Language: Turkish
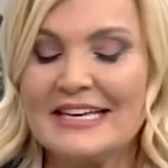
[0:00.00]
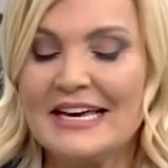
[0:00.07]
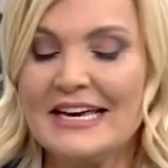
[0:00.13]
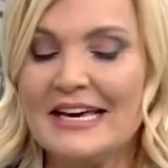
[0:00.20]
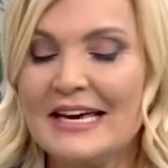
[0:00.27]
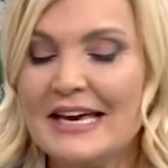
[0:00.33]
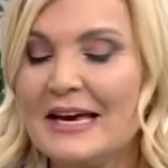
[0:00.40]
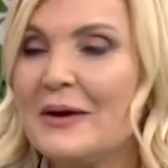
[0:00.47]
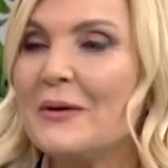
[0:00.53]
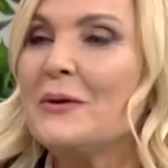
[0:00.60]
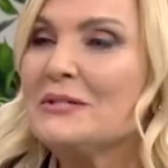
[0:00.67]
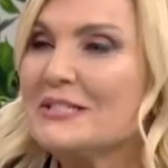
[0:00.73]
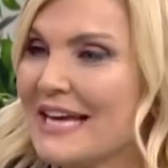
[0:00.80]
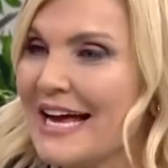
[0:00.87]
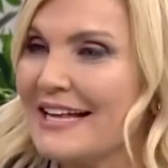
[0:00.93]
e,
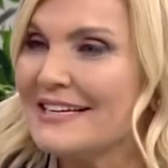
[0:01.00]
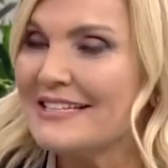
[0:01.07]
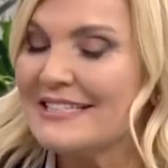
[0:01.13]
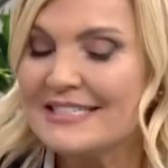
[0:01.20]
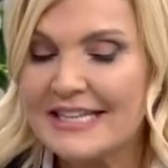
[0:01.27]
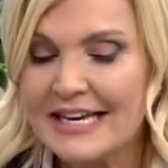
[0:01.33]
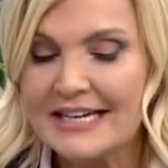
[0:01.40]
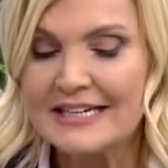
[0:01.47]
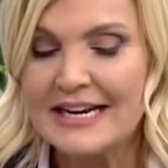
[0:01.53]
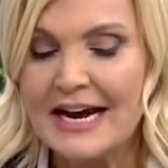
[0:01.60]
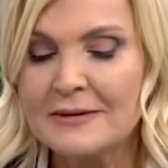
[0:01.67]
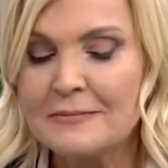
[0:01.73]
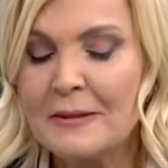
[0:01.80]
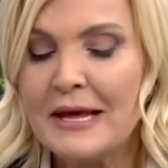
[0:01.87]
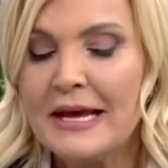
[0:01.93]
hoş geldiniz tekrar.
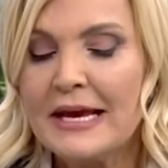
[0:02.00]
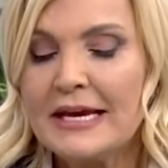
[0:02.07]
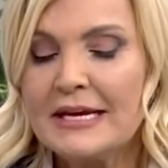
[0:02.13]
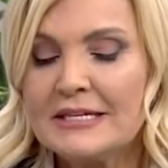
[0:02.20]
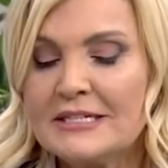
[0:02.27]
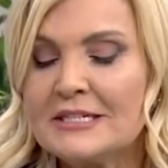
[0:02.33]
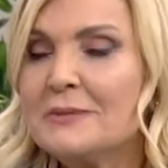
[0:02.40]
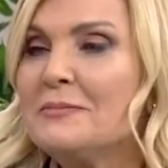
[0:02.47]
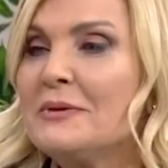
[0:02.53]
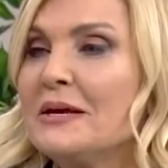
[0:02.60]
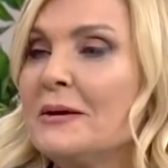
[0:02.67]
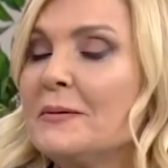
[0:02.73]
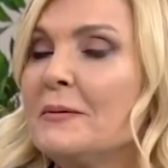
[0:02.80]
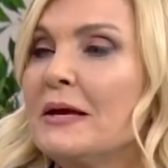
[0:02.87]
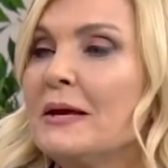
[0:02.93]
Hoş Şimdi
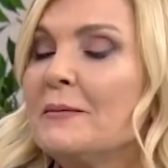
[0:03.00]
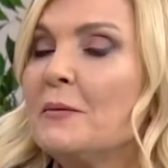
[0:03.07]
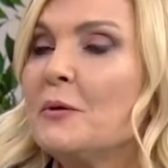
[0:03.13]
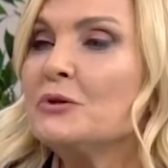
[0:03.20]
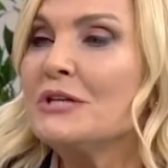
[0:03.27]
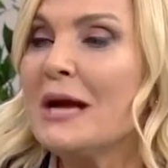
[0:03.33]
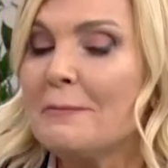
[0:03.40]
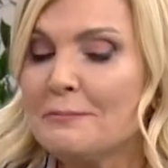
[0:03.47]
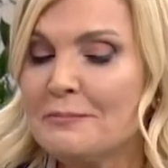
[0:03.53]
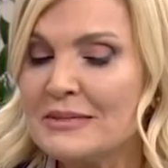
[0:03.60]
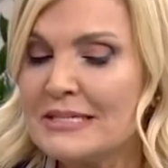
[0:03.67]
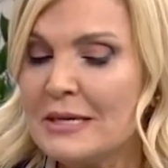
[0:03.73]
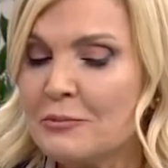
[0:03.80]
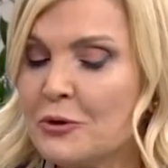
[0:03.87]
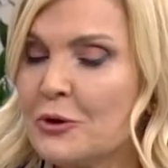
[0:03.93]
e, hocam
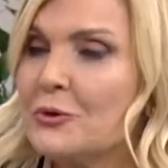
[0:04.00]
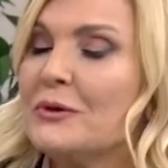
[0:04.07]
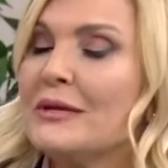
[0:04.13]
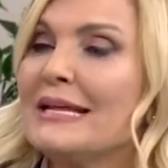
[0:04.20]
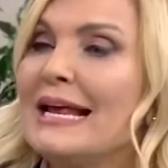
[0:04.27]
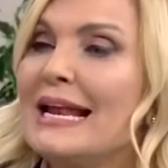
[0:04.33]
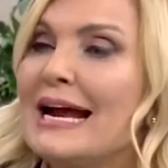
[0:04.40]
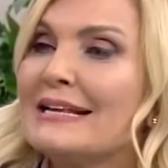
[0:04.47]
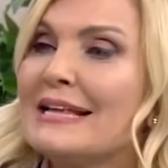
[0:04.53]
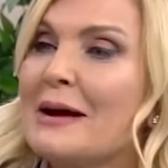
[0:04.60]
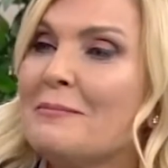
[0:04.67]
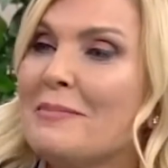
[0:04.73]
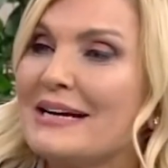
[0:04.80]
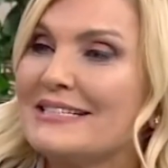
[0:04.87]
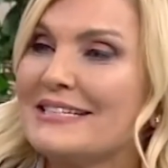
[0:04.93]
bize bugün
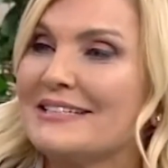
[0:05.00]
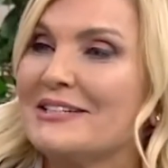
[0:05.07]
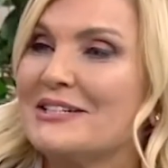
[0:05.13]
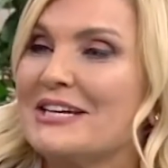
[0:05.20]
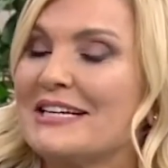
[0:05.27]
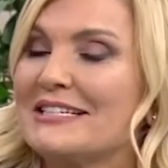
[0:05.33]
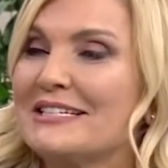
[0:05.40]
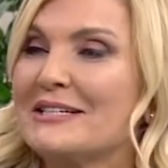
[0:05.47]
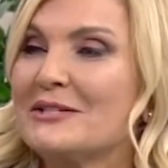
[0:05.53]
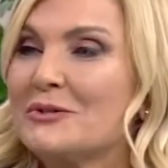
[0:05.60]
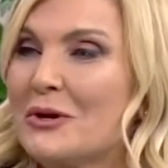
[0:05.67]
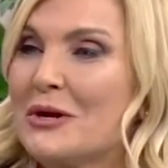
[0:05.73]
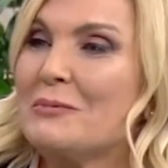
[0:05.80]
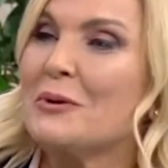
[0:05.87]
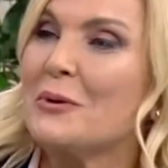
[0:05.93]
nelerden bahsedeceksiniz?
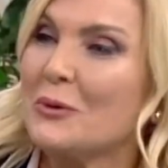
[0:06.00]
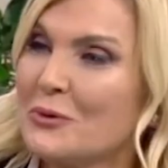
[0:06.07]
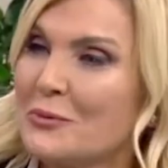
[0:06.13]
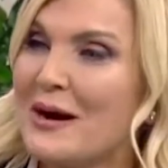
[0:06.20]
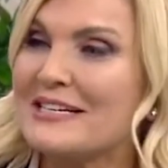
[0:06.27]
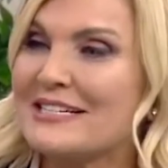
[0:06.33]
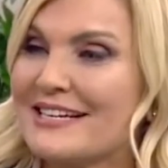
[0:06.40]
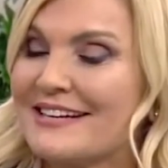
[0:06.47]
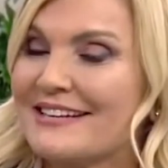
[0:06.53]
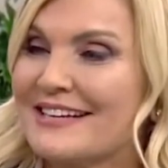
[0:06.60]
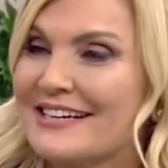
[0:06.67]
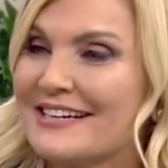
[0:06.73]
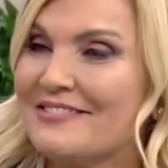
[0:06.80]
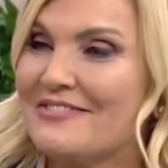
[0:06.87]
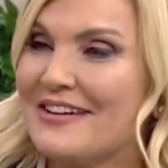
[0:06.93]
Şöyle bir konu
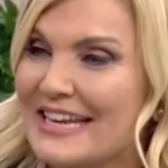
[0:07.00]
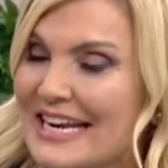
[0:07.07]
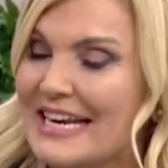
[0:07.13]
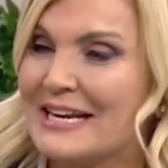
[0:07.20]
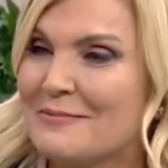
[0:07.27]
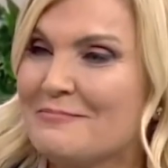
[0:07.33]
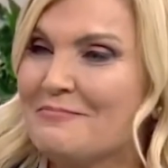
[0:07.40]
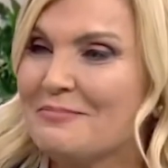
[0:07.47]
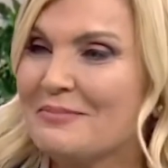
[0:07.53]
başlıklarını verelim.